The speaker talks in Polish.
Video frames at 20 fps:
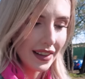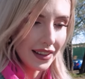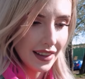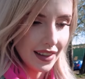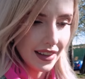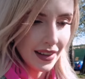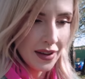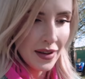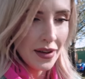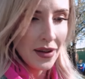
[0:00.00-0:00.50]

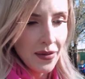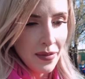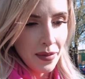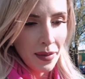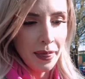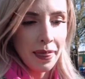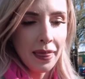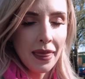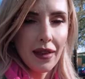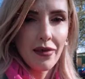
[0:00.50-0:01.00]
idę
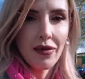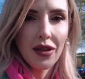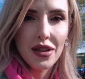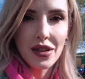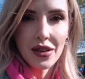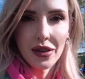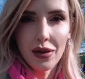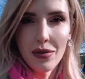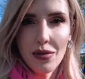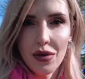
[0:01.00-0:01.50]
mm,
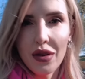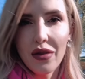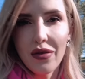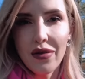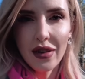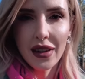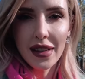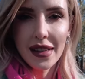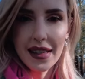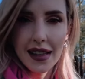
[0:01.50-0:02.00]
właśnie do mojej
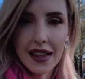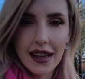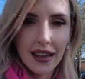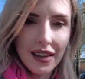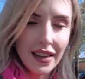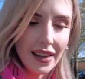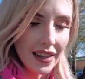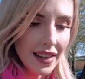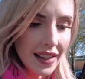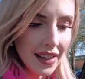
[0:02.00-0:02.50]

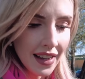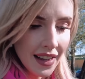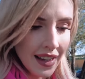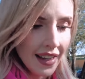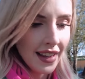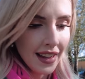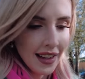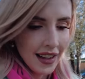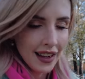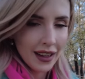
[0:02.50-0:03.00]
fryzjerki,
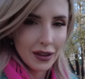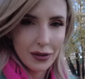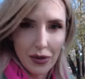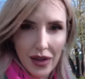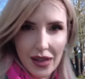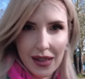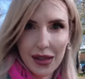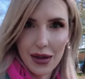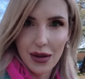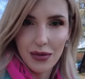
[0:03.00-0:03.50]

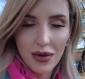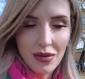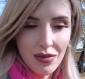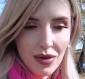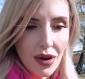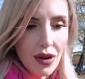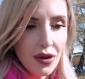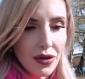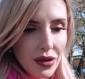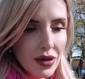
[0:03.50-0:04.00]
która zrobi
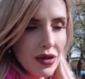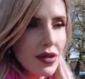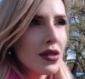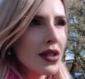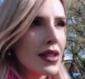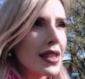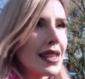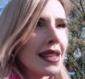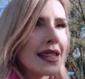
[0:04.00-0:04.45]
mi odrost.